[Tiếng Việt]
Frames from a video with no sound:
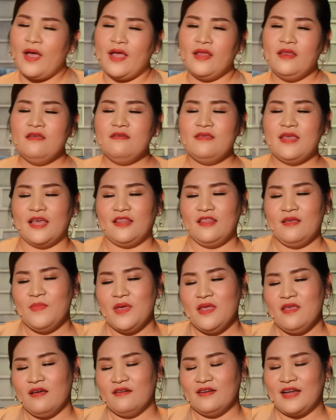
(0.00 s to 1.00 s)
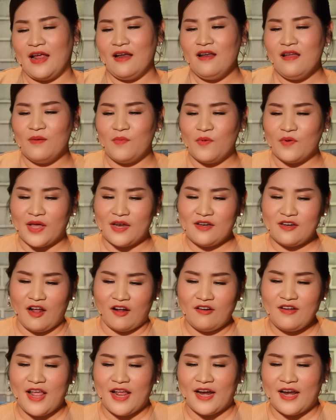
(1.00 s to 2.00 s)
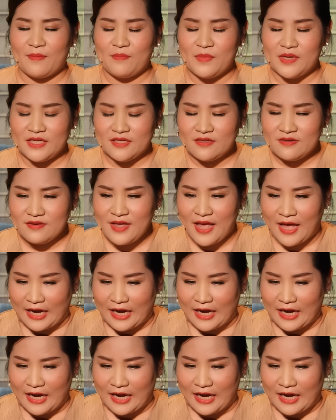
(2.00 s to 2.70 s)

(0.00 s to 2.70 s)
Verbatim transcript: Khoan, như vậy thì bây giờ trả lời một cách rõ ràng là mình cưới